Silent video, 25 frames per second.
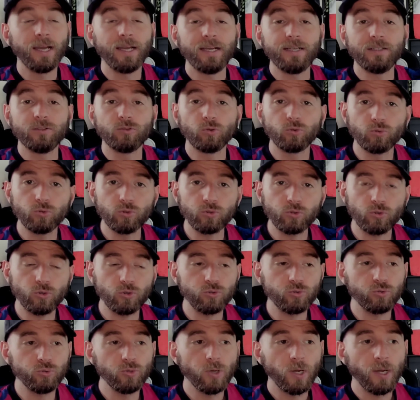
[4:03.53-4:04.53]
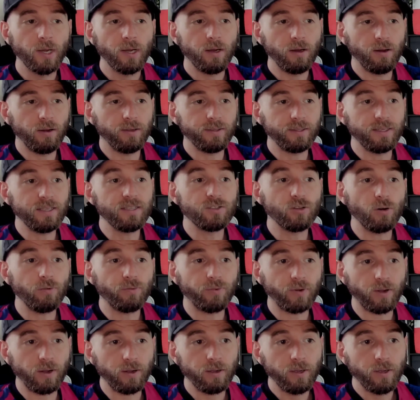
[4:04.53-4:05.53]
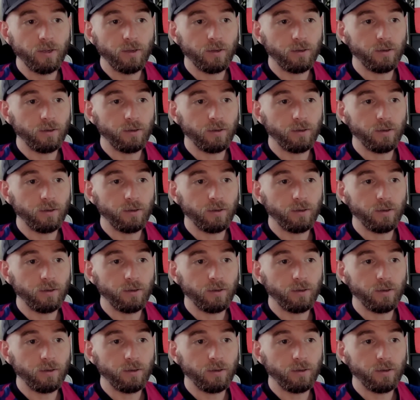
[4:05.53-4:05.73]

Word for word: ils ont tous reçu des offres,